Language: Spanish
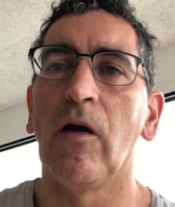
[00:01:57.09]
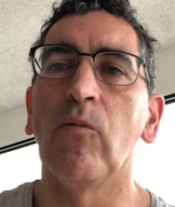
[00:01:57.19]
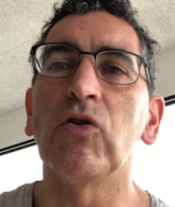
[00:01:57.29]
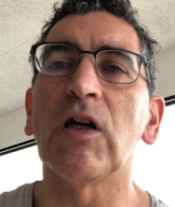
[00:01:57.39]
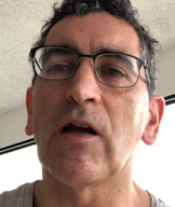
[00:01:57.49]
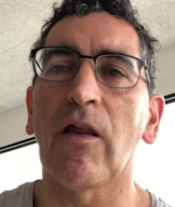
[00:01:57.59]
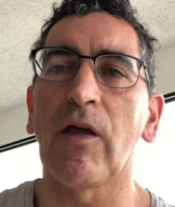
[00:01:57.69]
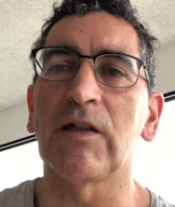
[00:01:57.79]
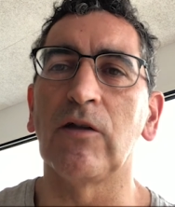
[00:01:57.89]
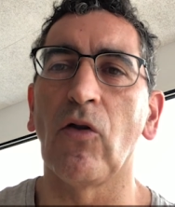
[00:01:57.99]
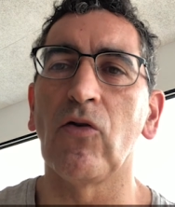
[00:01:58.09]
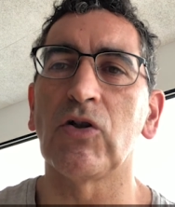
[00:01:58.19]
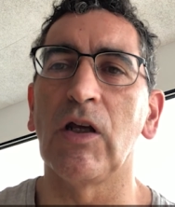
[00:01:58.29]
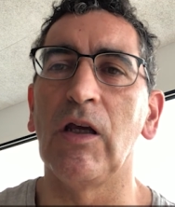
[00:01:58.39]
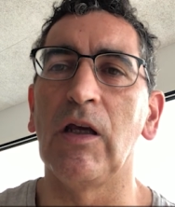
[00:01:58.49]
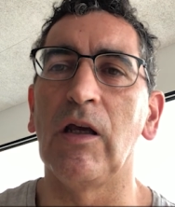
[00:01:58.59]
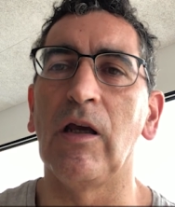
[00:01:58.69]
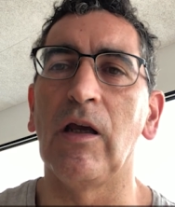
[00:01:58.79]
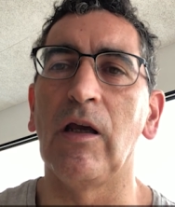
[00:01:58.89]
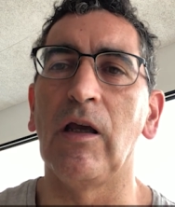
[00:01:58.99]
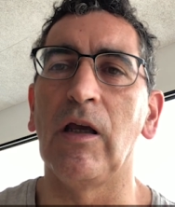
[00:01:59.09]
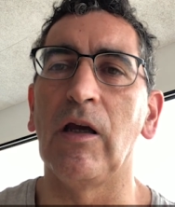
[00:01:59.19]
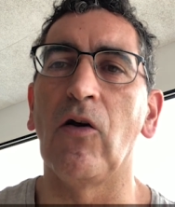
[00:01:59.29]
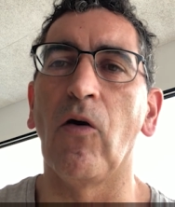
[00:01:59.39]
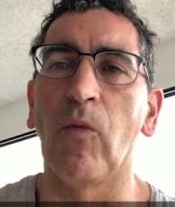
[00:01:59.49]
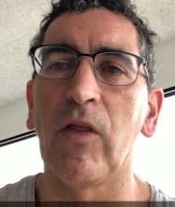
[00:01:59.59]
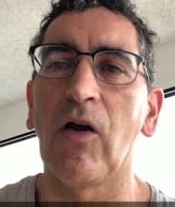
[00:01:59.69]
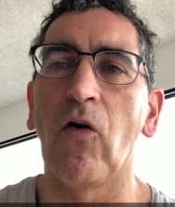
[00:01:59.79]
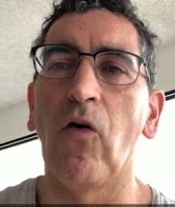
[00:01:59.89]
Muchas gracias a todos y como digo,